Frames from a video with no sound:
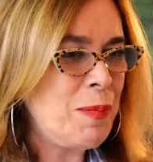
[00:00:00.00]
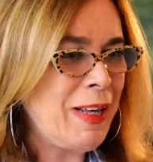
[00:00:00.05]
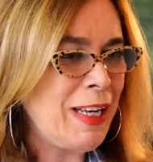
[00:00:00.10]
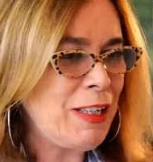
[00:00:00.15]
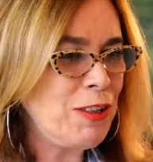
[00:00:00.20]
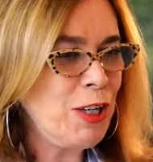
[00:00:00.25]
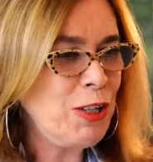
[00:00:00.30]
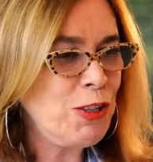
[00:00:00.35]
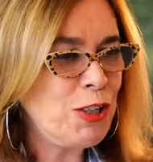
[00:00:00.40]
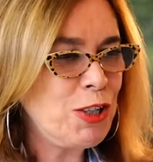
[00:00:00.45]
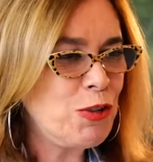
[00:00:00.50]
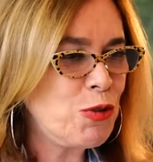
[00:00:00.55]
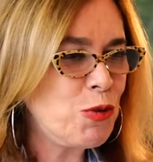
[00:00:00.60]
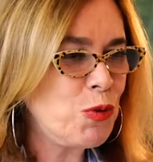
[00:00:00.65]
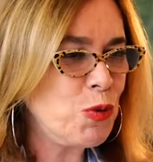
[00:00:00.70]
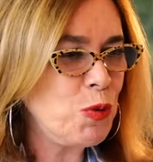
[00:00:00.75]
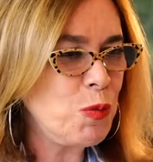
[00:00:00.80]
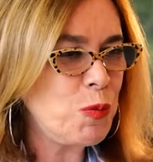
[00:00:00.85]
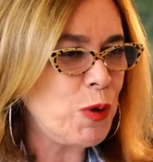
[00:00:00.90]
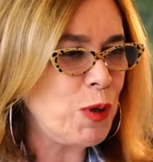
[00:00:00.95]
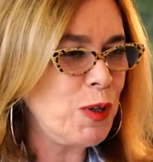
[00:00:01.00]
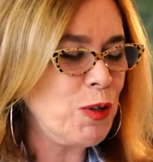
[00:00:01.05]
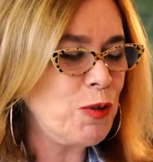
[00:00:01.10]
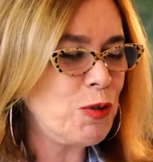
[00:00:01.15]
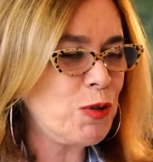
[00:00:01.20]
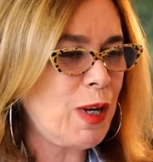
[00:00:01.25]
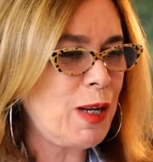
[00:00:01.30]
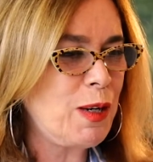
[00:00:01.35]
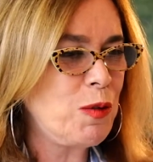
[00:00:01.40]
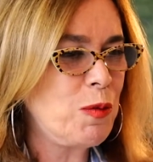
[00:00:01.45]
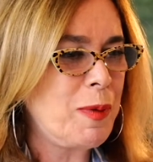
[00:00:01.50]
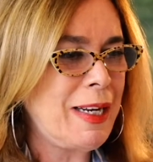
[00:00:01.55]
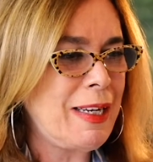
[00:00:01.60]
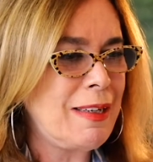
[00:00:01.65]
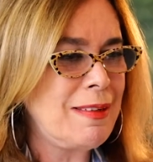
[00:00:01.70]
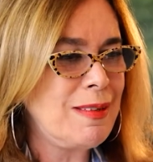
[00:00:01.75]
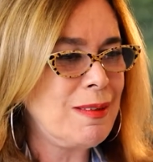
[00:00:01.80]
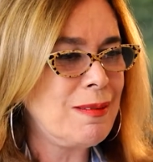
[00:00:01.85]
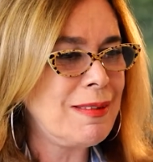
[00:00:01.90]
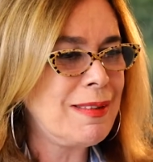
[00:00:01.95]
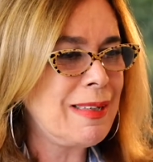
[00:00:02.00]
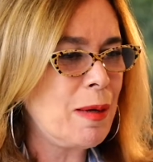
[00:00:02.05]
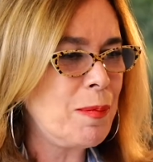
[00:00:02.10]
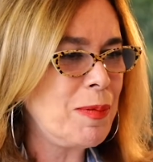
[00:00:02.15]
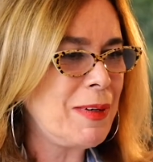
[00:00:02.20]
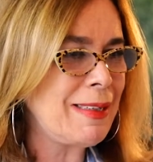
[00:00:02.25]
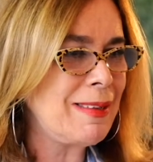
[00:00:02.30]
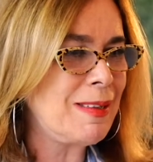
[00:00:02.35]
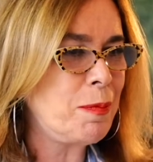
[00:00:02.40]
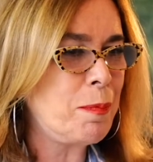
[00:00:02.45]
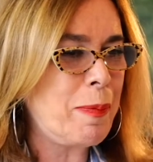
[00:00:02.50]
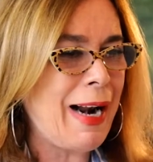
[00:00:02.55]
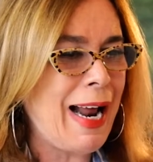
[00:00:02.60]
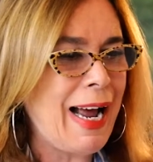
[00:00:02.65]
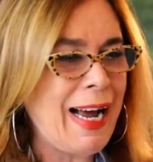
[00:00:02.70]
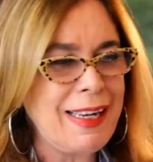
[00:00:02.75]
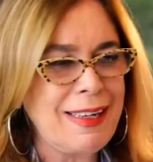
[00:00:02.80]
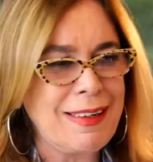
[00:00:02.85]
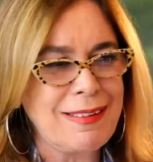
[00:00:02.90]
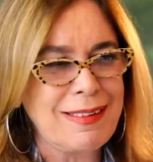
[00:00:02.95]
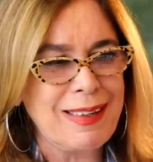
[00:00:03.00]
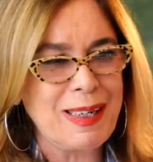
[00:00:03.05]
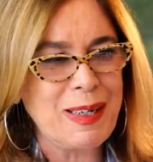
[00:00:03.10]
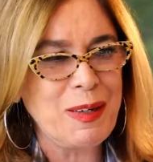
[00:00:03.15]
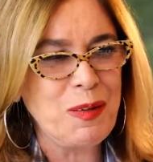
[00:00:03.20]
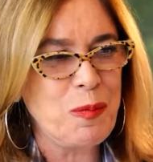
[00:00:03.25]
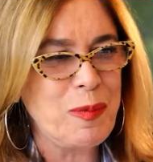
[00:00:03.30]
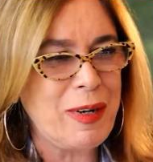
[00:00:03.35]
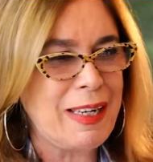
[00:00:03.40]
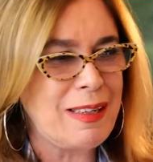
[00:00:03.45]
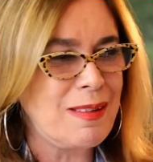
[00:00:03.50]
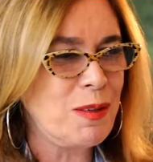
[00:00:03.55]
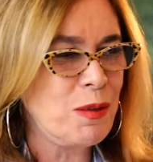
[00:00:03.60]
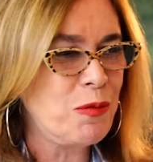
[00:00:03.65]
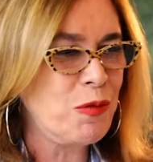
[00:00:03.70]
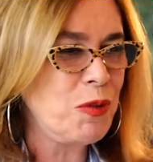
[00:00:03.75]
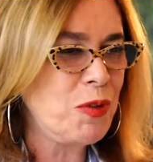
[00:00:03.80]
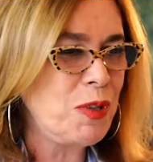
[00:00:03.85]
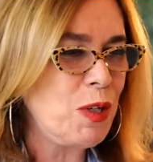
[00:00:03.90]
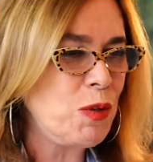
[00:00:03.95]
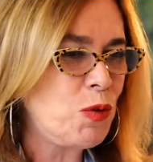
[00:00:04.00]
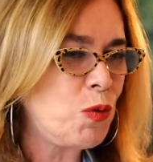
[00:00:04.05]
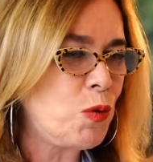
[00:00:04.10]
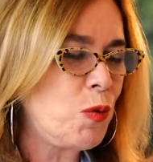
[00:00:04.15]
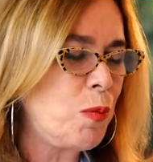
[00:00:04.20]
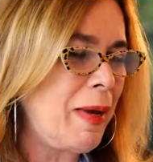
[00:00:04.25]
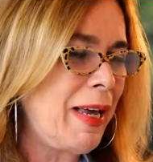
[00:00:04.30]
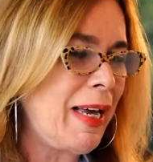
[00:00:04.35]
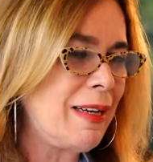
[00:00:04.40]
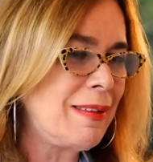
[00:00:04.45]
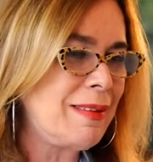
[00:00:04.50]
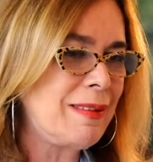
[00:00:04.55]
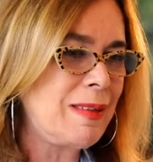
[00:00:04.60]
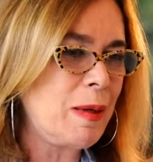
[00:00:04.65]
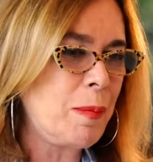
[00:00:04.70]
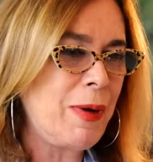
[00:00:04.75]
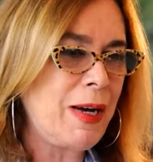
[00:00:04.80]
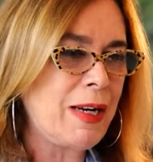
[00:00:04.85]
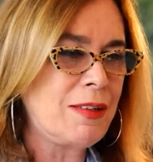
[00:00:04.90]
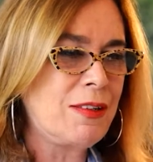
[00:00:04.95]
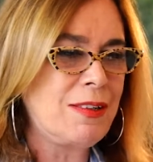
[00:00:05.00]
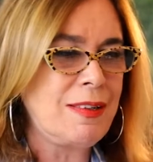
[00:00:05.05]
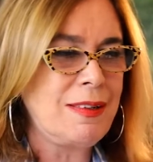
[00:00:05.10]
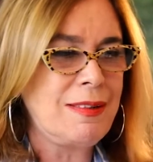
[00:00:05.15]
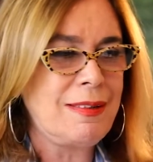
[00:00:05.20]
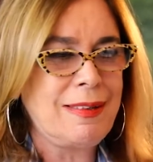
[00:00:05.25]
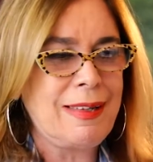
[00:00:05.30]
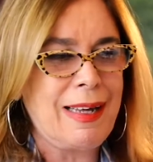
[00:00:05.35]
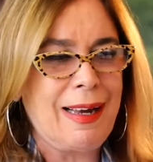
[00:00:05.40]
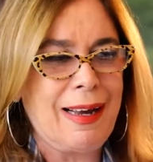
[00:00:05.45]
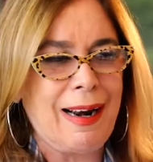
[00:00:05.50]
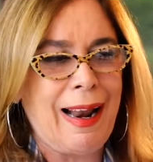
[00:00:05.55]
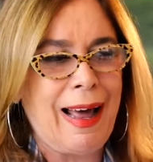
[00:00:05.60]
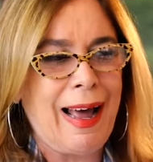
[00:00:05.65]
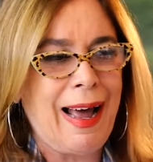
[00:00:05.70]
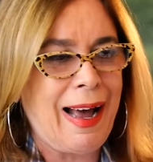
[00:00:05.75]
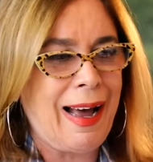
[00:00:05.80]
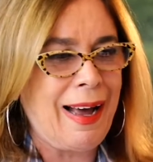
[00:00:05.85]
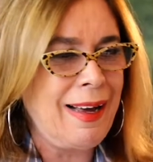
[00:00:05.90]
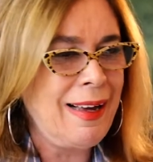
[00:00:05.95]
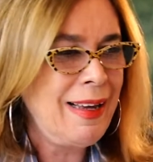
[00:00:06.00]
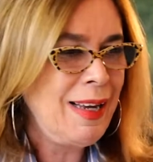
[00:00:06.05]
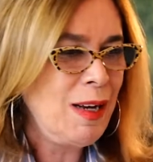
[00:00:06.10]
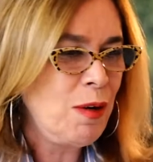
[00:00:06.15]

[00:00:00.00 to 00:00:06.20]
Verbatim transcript: Porque a gente que estuda um pouquinho a história do Brasil sabe que as praias aqui no Brasil vão ser descobertas a partir, sei lá,